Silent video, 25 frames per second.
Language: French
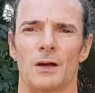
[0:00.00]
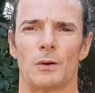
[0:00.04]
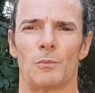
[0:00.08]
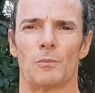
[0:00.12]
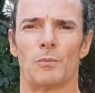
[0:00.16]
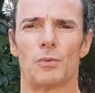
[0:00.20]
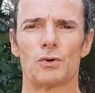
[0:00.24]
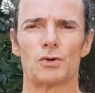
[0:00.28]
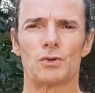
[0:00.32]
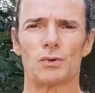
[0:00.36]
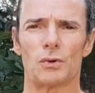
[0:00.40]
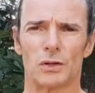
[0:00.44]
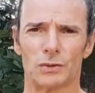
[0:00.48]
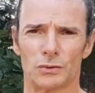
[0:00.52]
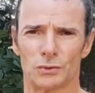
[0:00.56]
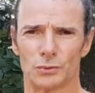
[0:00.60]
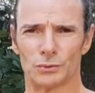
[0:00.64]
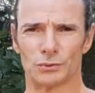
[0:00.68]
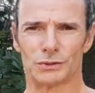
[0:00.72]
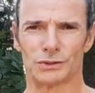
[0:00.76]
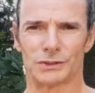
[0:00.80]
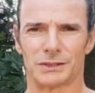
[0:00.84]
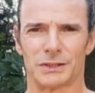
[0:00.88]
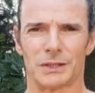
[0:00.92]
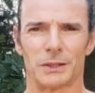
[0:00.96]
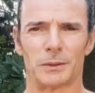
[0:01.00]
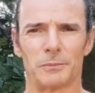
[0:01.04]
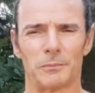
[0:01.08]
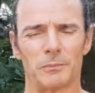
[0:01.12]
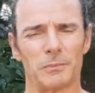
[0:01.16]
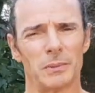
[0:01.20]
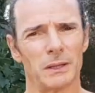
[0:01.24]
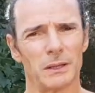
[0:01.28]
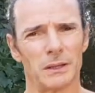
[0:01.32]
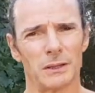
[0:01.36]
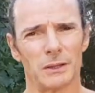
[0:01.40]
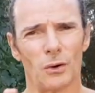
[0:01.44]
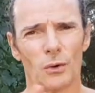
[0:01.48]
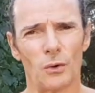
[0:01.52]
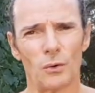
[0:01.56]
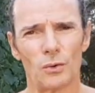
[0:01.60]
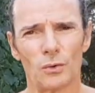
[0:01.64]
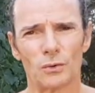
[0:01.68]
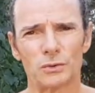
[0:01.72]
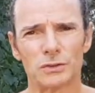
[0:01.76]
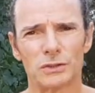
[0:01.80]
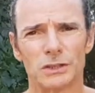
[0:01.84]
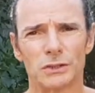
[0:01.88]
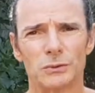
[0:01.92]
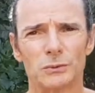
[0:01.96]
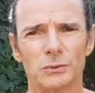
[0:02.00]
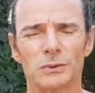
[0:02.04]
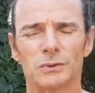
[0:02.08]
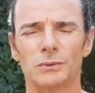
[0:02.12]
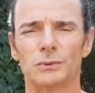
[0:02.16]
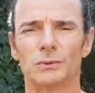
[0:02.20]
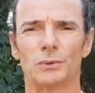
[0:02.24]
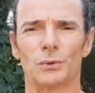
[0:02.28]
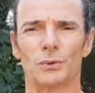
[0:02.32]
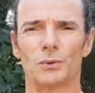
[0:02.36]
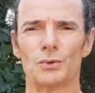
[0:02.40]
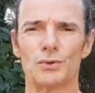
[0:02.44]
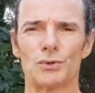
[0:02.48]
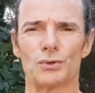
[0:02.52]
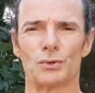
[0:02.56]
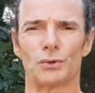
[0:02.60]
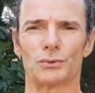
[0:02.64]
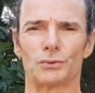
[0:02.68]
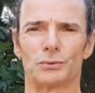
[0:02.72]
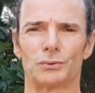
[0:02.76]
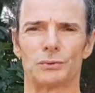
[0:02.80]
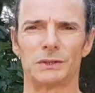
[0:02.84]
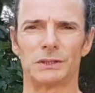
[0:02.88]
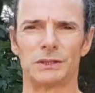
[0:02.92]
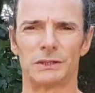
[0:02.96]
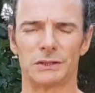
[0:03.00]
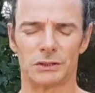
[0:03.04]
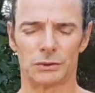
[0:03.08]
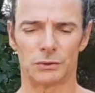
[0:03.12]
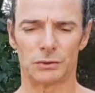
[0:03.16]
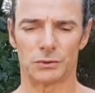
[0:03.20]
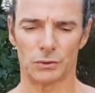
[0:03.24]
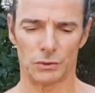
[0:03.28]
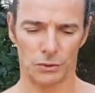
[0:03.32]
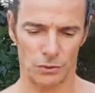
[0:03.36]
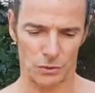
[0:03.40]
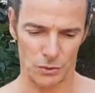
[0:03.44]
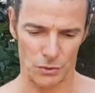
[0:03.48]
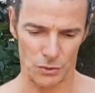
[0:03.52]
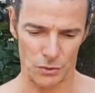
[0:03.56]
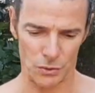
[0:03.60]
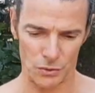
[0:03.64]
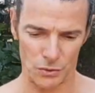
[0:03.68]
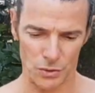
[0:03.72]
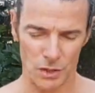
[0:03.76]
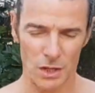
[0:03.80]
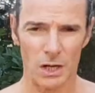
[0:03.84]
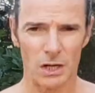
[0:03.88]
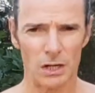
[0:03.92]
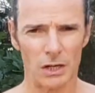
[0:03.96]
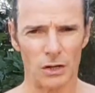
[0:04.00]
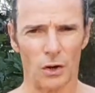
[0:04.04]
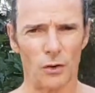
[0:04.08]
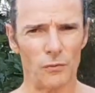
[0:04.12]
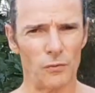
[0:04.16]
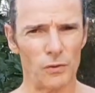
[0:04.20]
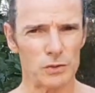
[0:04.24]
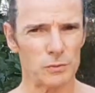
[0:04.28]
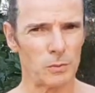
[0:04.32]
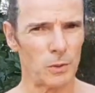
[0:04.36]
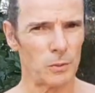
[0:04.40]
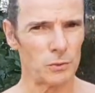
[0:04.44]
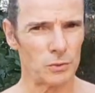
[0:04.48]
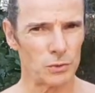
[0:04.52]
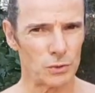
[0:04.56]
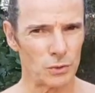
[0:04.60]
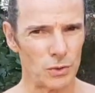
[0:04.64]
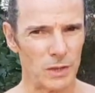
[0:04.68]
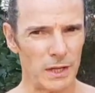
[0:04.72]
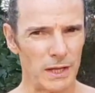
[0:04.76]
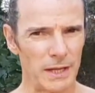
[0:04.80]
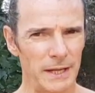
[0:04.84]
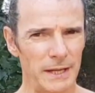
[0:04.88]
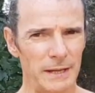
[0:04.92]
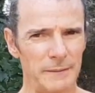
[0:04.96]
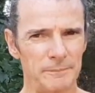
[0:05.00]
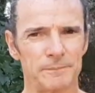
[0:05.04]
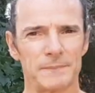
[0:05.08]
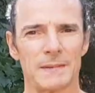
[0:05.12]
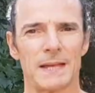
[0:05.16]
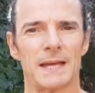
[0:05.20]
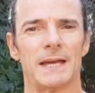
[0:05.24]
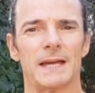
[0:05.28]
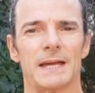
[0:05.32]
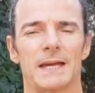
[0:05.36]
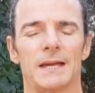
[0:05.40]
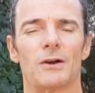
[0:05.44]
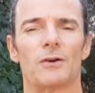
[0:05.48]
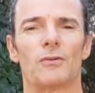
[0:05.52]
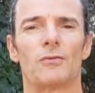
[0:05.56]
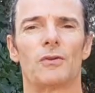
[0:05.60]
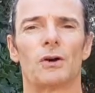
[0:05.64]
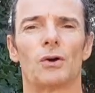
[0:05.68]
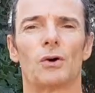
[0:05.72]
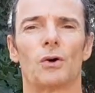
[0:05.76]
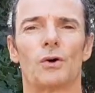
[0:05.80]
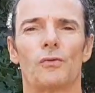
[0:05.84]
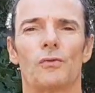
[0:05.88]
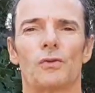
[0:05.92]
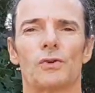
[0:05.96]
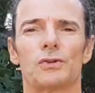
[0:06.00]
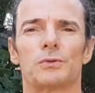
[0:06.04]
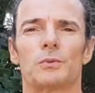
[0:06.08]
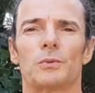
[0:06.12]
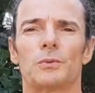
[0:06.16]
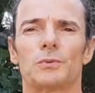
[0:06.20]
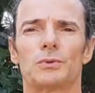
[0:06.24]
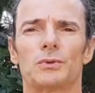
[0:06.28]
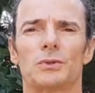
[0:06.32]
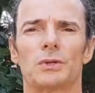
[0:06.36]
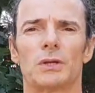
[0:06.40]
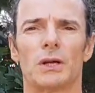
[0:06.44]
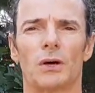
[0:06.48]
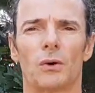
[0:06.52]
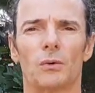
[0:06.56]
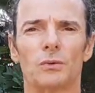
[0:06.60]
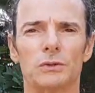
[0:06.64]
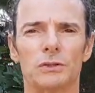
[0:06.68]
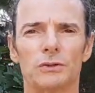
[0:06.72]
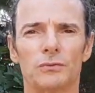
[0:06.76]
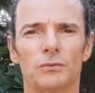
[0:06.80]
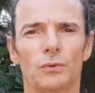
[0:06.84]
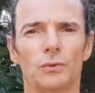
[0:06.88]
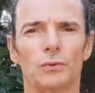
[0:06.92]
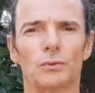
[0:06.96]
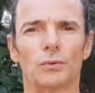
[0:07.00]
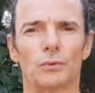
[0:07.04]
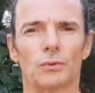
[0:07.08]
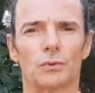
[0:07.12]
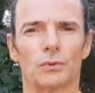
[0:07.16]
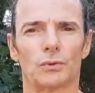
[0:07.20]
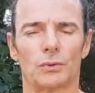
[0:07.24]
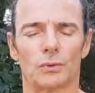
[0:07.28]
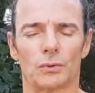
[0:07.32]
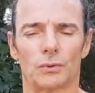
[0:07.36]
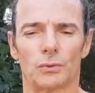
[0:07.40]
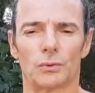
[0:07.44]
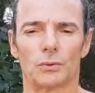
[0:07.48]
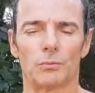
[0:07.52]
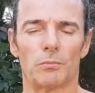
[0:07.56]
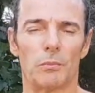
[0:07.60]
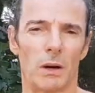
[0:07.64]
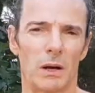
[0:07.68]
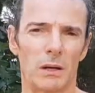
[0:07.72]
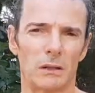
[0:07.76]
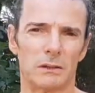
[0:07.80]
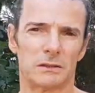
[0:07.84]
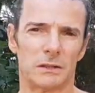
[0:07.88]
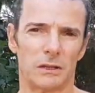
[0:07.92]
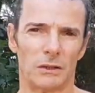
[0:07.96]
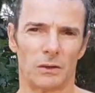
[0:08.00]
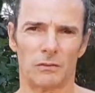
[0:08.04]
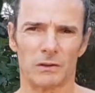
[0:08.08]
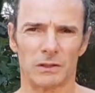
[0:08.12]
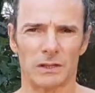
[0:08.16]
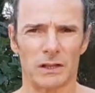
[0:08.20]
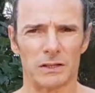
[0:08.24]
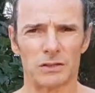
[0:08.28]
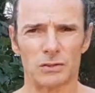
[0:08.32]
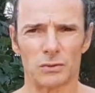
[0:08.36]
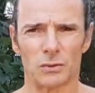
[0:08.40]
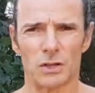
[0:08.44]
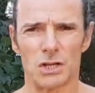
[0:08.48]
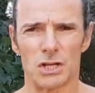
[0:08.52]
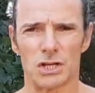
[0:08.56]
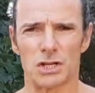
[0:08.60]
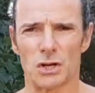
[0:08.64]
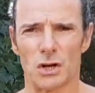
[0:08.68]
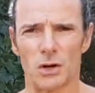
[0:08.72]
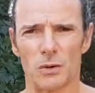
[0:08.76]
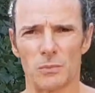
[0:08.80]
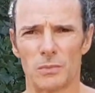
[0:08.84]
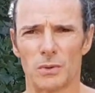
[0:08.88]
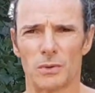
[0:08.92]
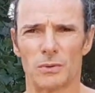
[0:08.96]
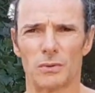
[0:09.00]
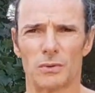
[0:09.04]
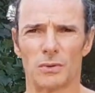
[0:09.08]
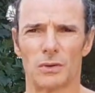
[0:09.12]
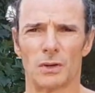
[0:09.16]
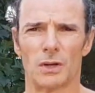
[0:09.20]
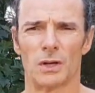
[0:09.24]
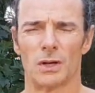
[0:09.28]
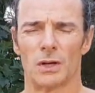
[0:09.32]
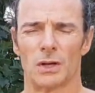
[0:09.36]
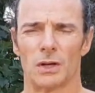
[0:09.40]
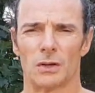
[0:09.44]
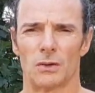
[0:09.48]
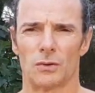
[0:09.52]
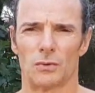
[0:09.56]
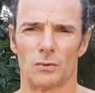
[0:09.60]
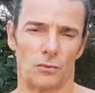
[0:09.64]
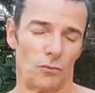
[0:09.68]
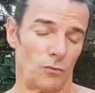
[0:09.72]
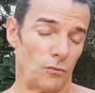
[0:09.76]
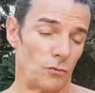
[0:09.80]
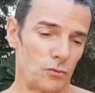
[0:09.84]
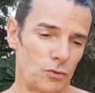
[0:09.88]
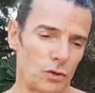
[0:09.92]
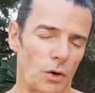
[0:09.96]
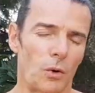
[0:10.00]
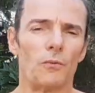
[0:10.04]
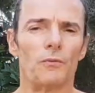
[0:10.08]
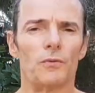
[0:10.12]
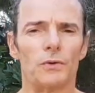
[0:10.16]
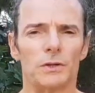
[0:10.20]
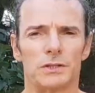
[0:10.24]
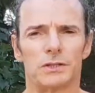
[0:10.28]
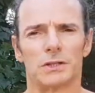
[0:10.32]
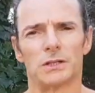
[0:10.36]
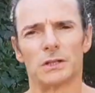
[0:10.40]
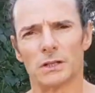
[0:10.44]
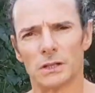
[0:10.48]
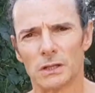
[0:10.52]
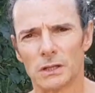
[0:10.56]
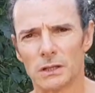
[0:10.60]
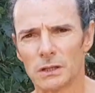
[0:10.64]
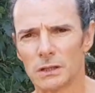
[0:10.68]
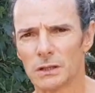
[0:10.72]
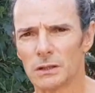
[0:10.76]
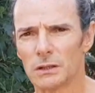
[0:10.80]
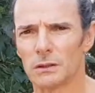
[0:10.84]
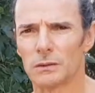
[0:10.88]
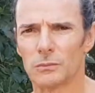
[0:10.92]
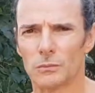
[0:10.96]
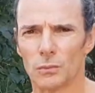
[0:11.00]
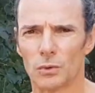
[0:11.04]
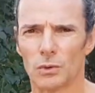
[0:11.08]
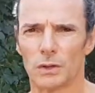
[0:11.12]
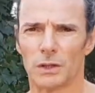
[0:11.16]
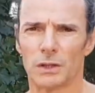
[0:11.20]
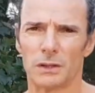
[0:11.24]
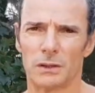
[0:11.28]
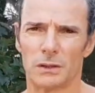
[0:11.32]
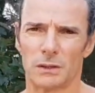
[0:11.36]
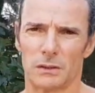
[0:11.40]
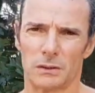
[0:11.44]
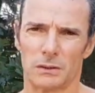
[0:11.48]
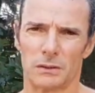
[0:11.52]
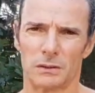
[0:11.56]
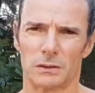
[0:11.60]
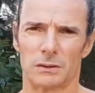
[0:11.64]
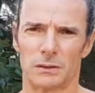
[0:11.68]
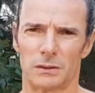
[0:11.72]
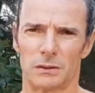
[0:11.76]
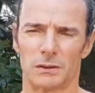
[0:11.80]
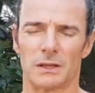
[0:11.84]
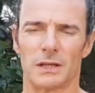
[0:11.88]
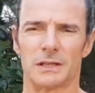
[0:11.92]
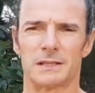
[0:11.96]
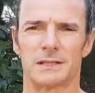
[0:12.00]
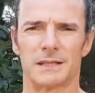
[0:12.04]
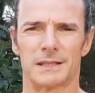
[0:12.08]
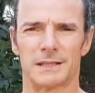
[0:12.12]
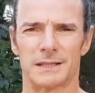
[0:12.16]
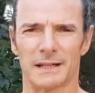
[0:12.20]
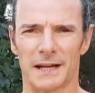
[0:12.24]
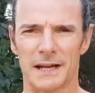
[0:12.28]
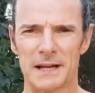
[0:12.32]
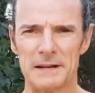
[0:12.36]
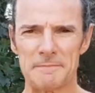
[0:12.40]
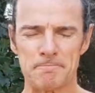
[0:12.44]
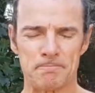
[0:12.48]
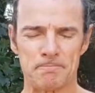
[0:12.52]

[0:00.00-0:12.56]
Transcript: Bonjour à tous, bien, on continue aujourd'hui sur euh, les renforcements musculaires et on voit le renforcement musculaire au niveau donc euh, bas, c'est-à-dire on va travailler sur les jambes, euh, jambes fessiers, moulées etc.